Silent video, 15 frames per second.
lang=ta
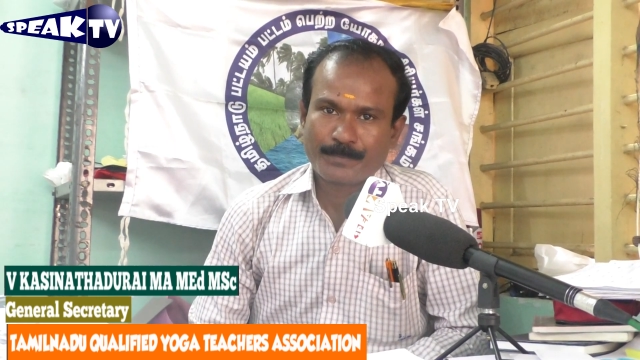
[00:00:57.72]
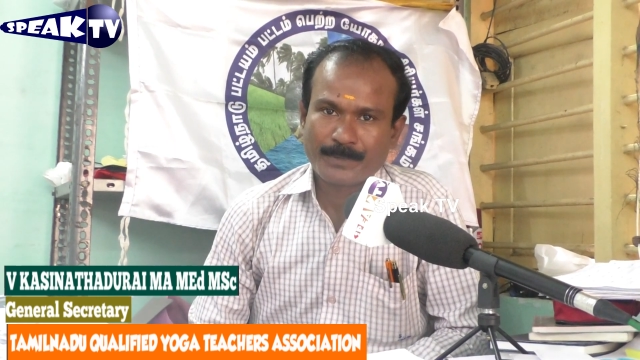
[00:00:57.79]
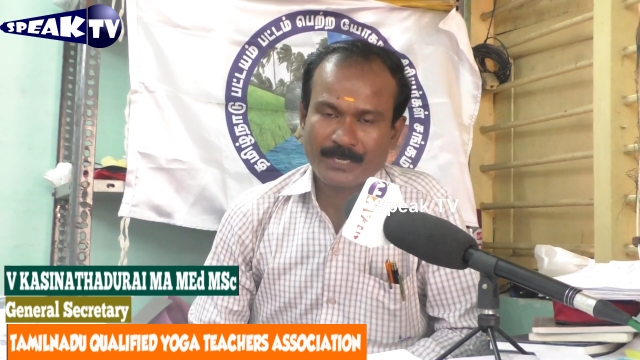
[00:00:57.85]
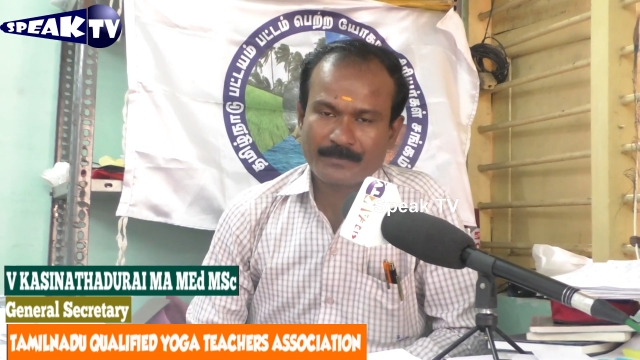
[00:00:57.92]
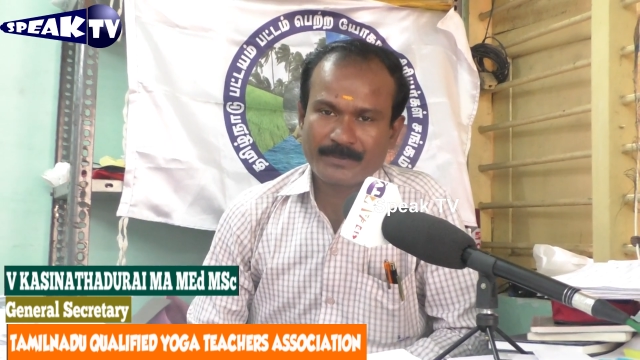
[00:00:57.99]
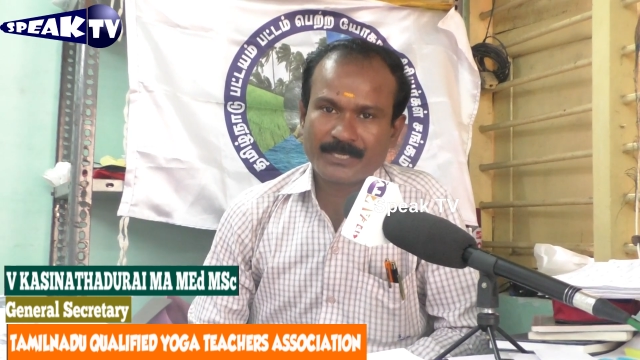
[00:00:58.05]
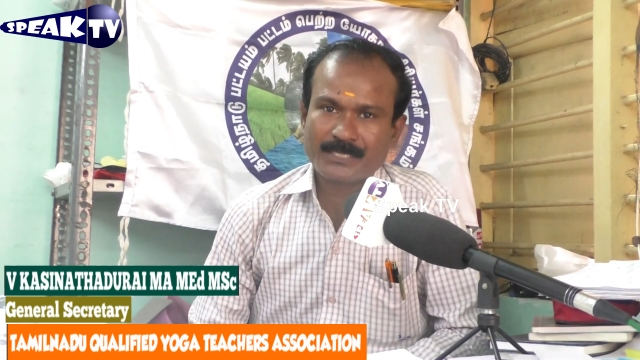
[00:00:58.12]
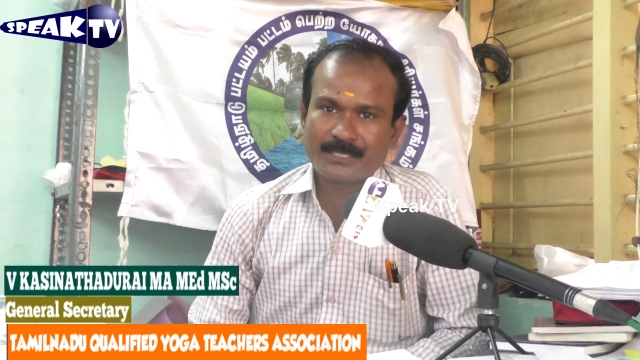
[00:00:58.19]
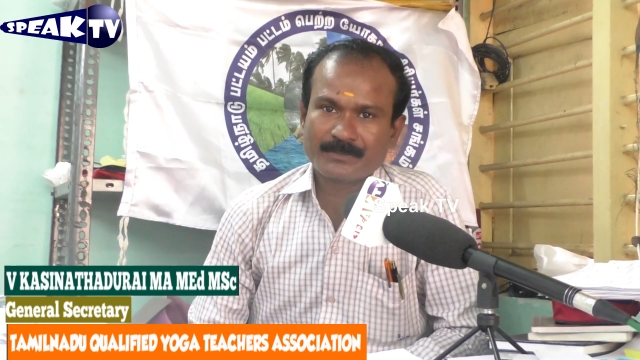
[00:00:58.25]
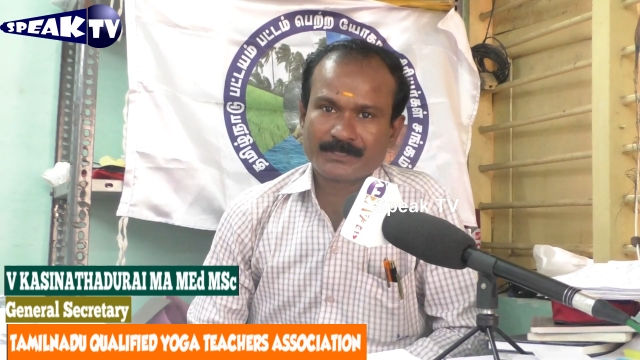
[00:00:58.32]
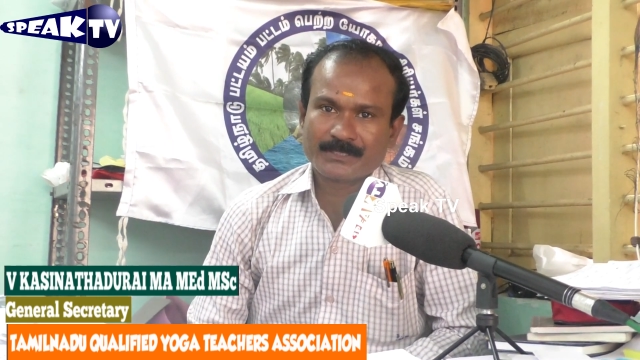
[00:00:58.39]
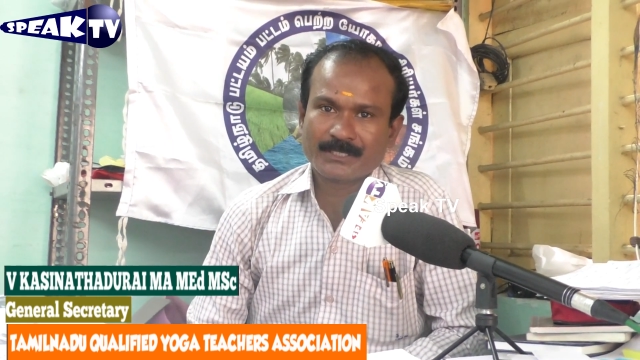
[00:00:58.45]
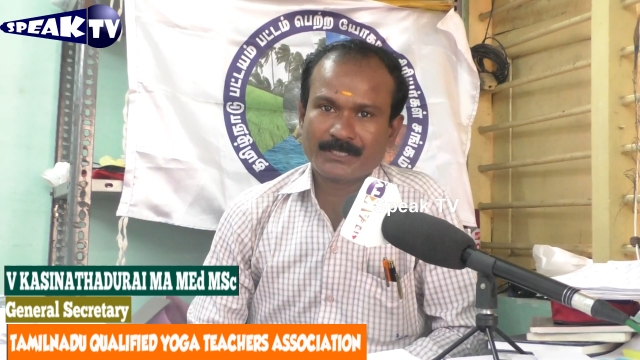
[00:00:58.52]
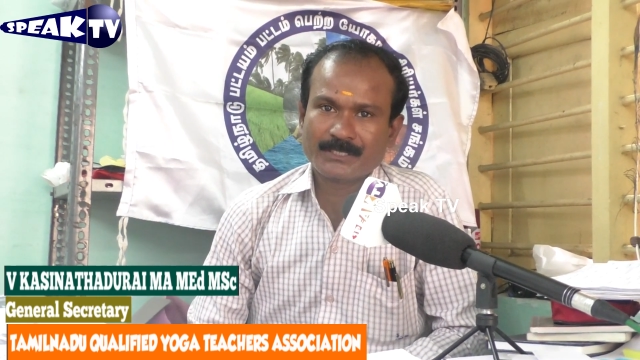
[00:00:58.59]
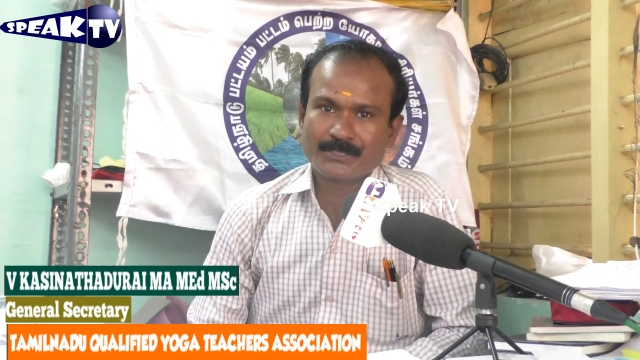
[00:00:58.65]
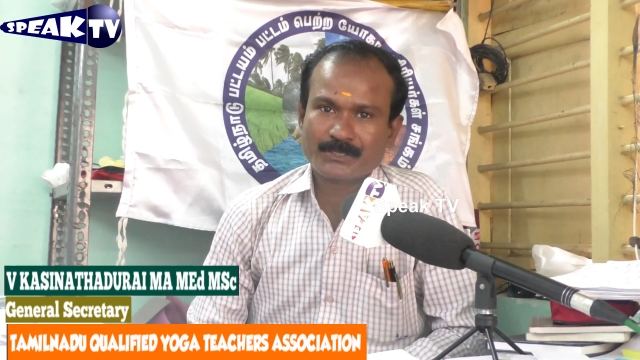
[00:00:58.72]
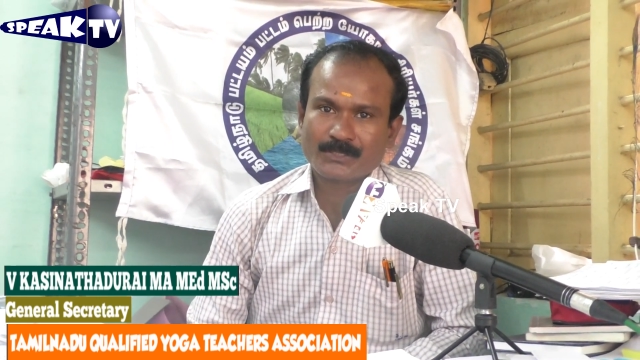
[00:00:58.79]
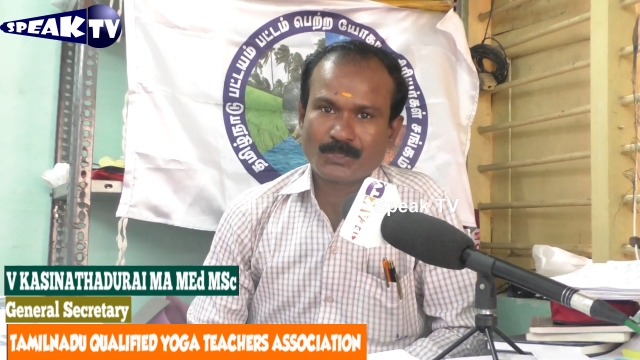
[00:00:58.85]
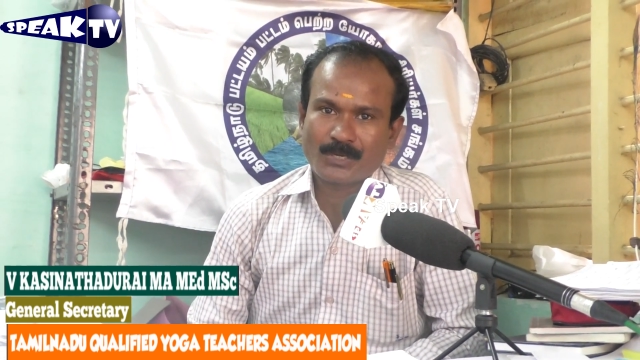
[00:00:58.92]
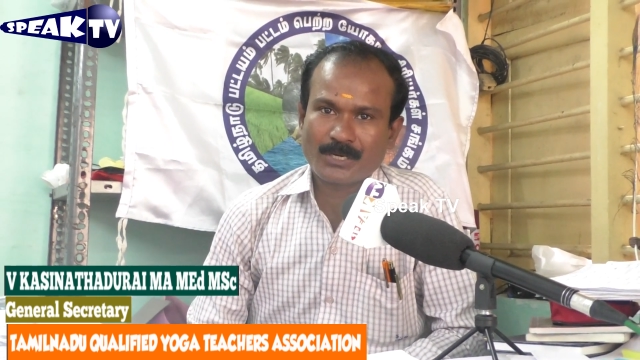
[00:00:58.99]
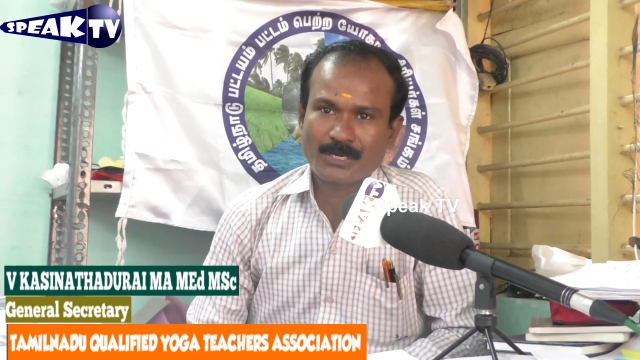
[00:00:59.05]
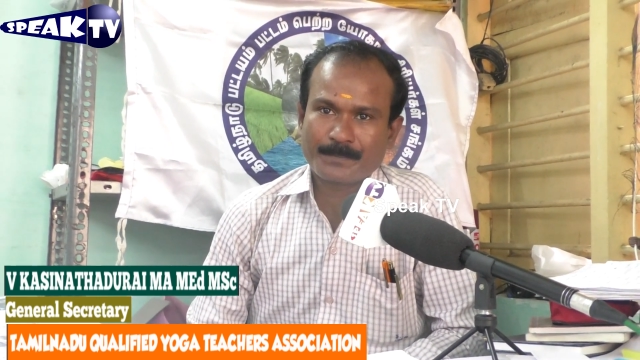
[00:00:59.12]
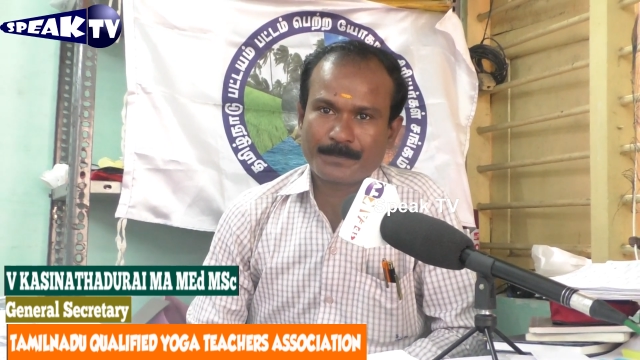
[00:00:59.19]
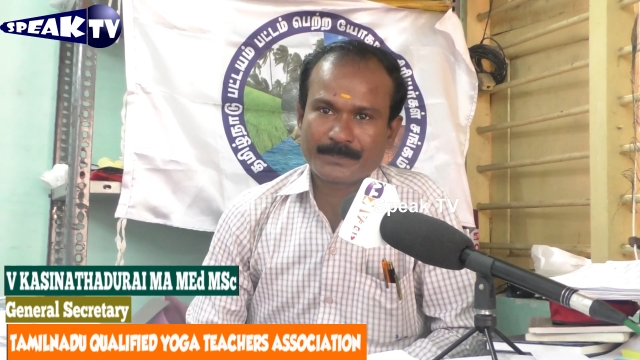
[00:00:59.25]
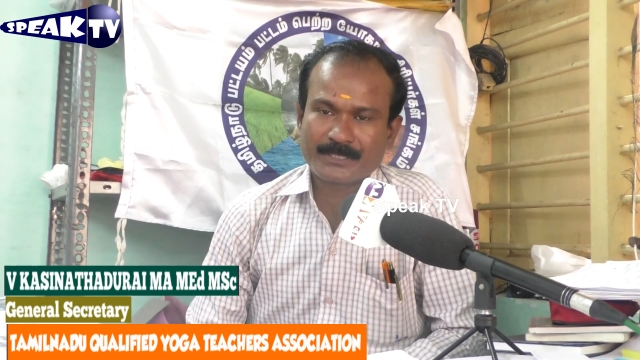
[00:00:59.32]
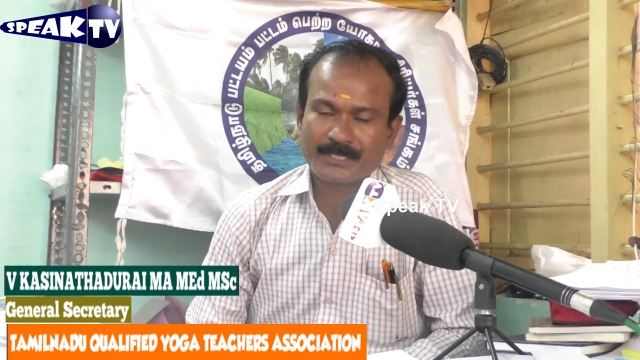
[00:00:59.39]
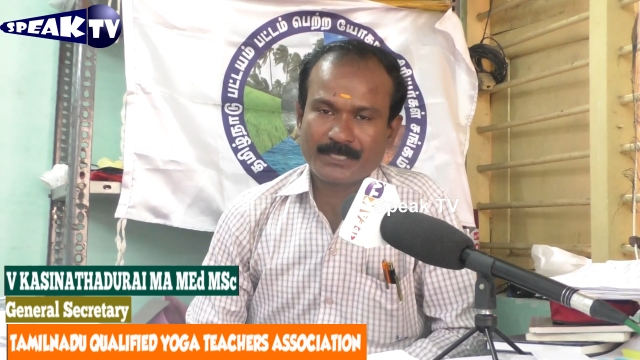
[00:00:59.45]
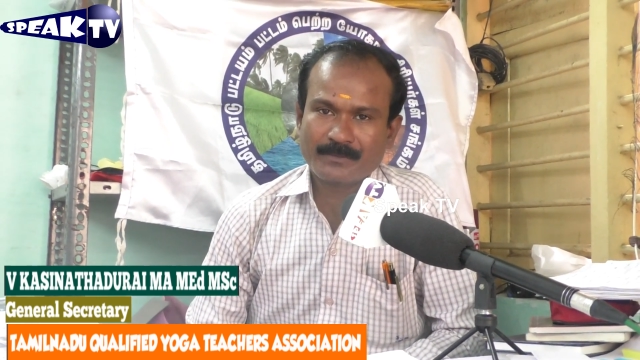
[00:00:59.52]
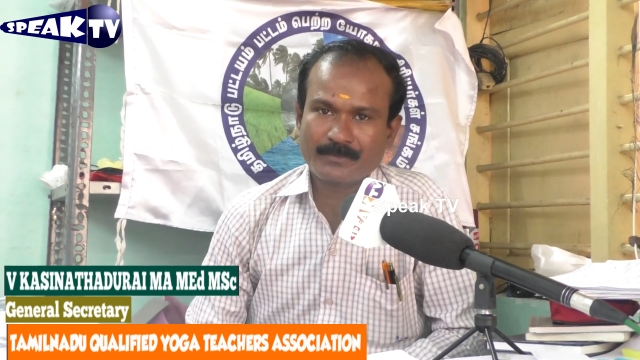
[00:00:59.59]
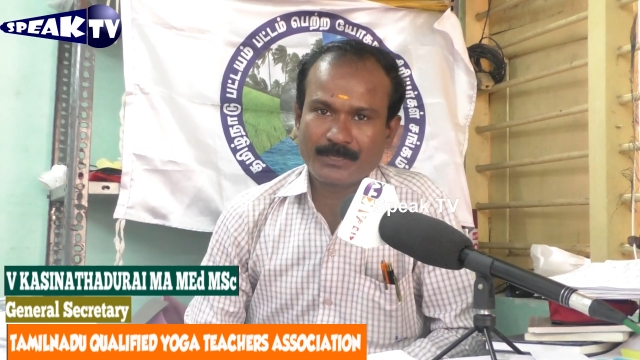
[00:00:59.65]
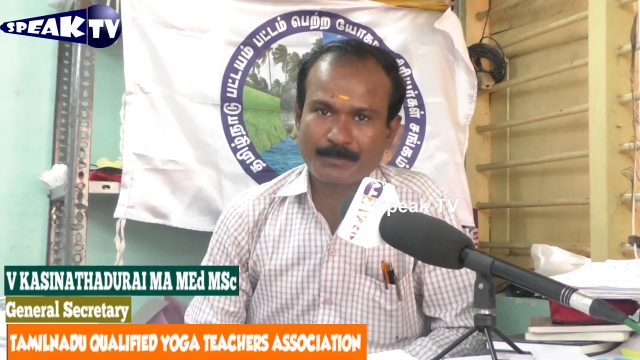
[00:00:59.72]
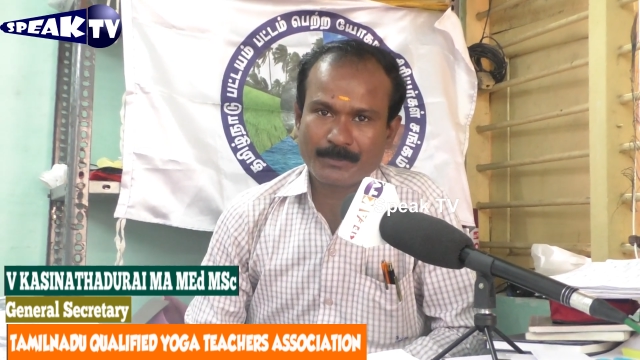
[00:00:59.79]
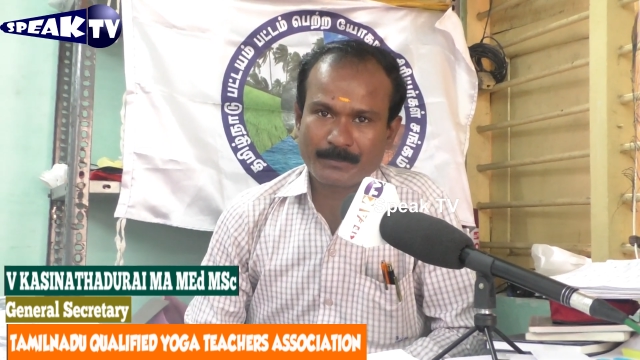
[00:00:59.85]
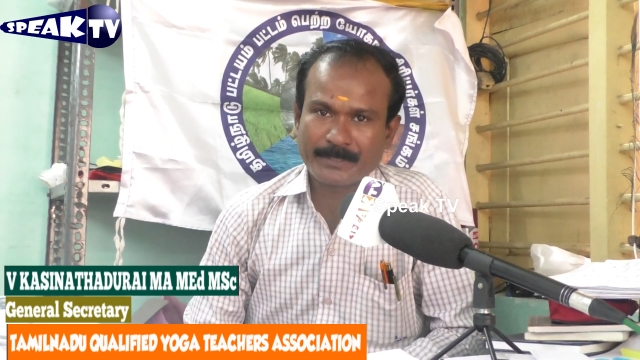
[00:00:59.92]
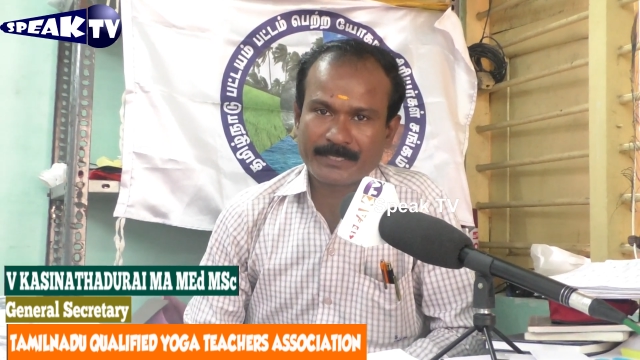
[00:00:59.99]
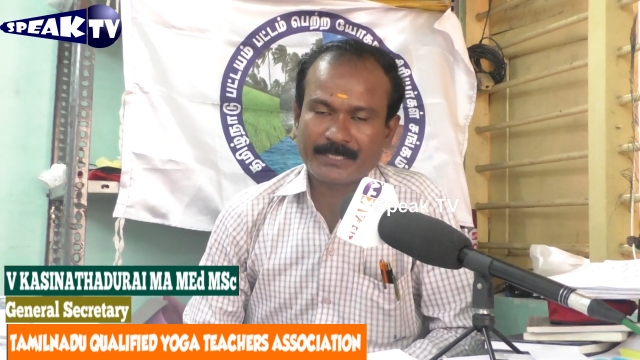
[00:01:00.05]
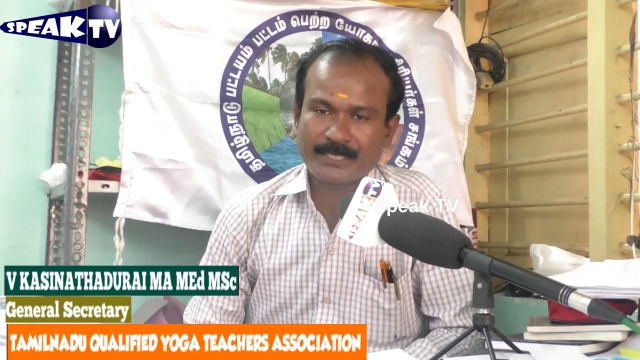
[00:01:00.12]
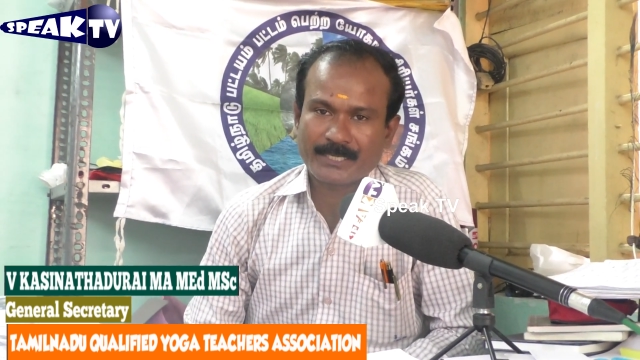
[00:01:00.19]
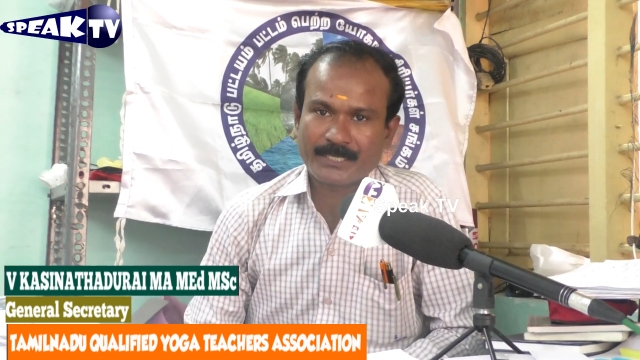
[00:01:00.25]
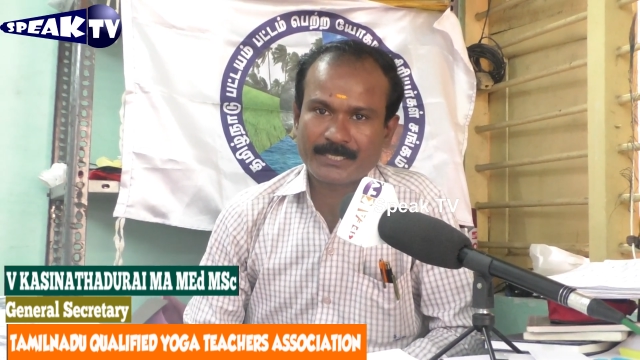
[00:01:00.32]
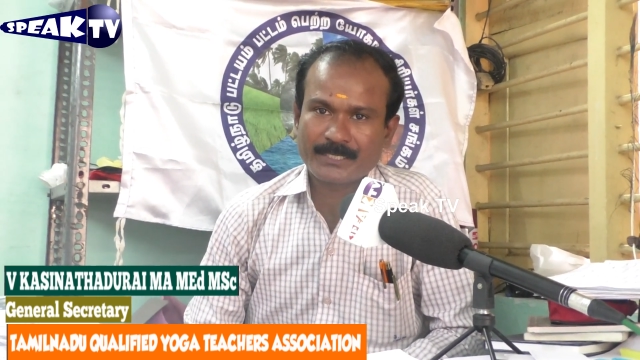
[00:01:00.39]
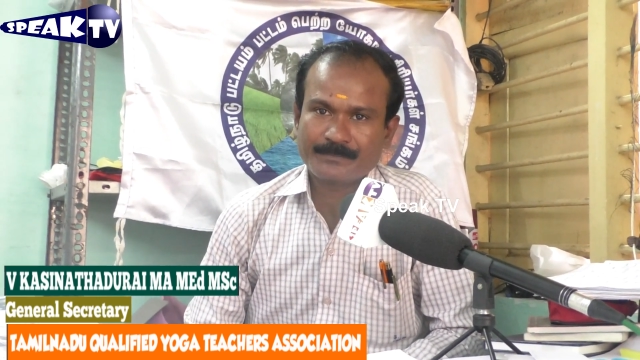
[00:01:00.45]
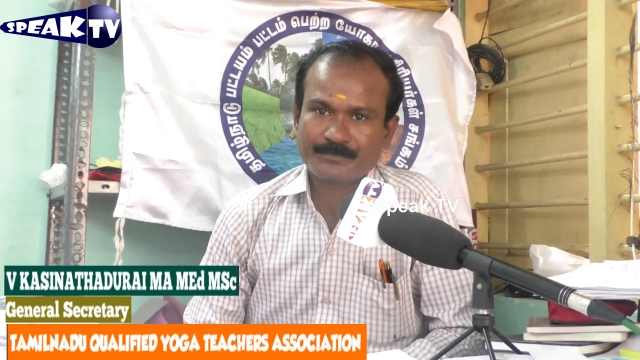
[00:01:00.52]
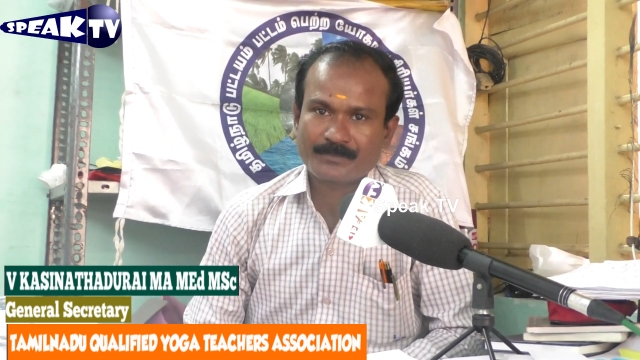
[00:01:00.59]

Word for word: பல பேருக்கு வந்து யோகாவை பற்றி விழிப்புணர்வு பண்ணியிருக்காங்க